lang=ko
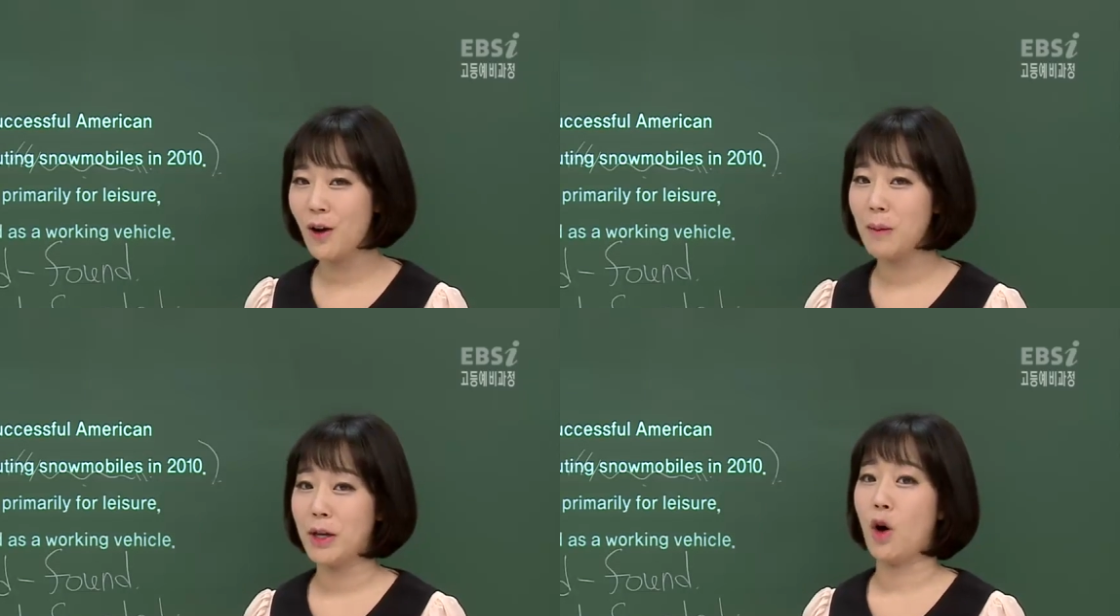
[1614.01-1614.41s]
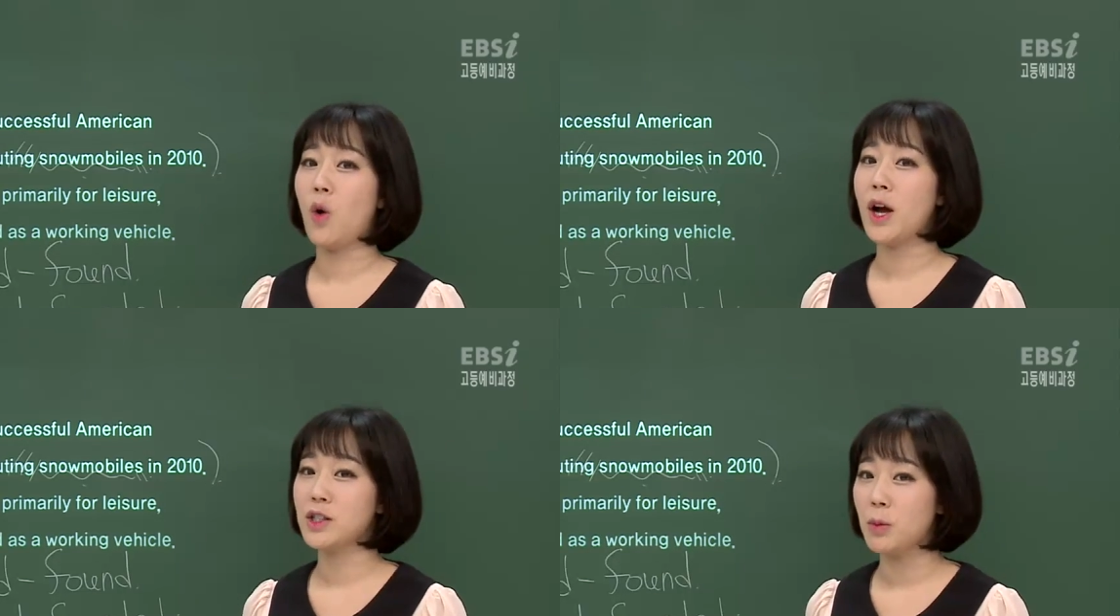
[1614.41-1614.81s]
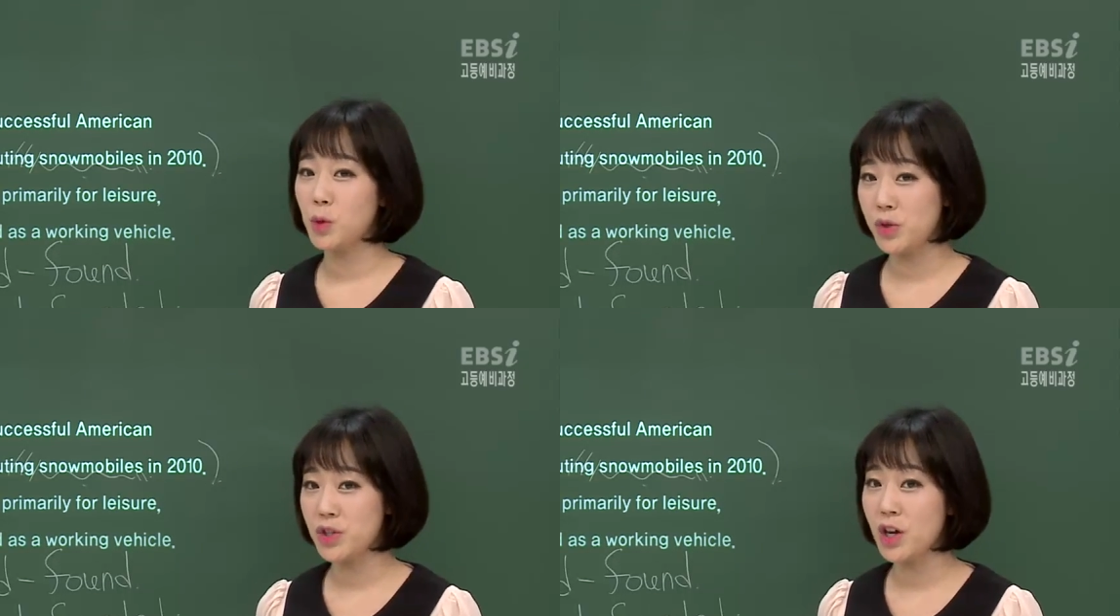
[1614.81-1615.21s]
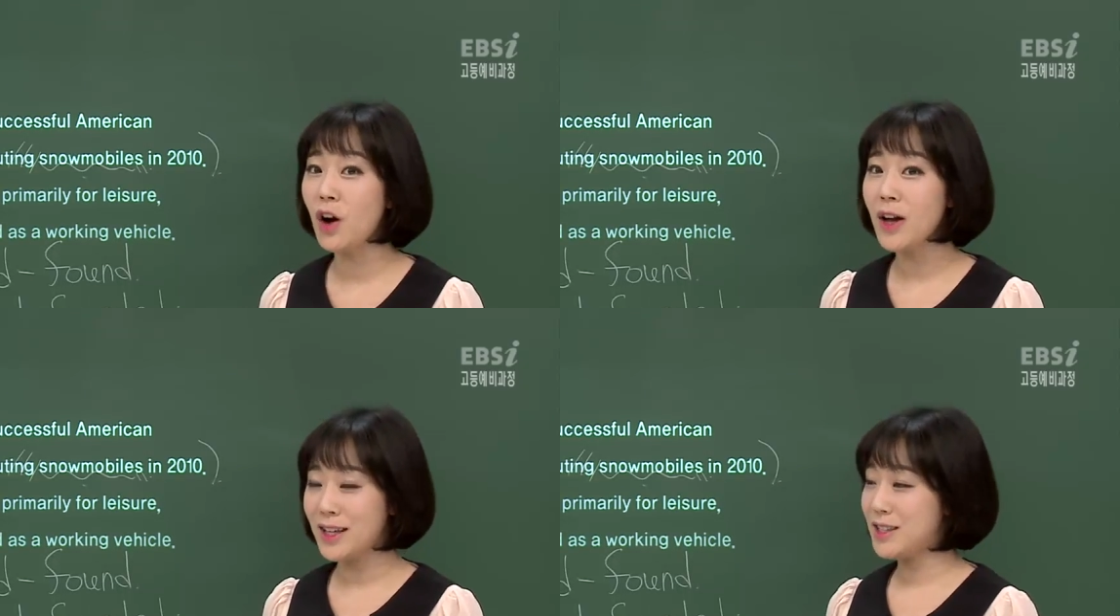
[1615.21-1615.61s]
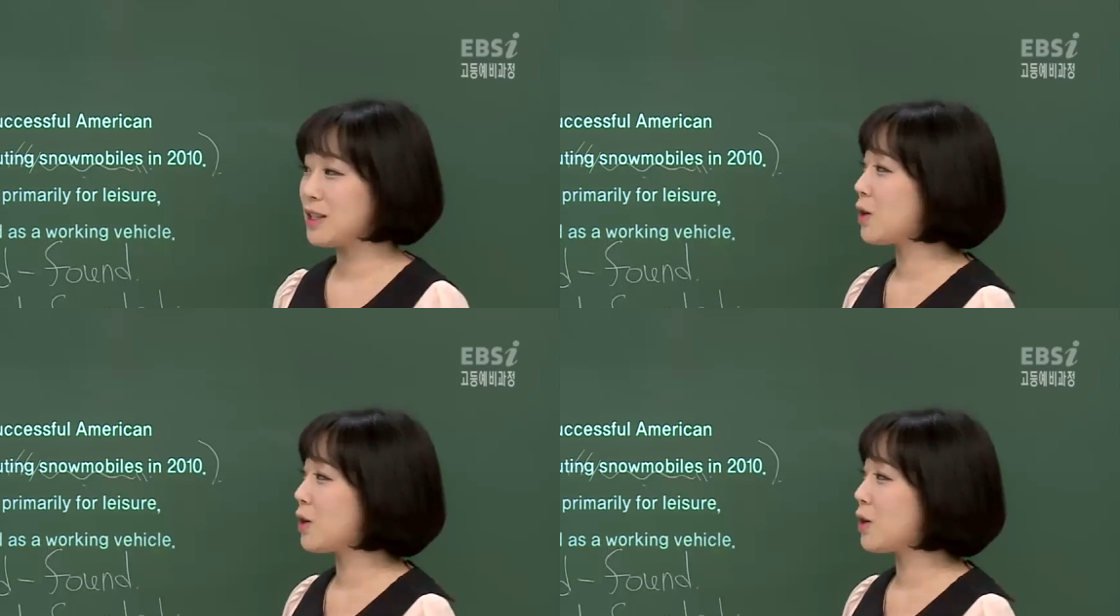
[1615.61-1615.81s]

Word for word: 아마 영화에서 보신 적 있을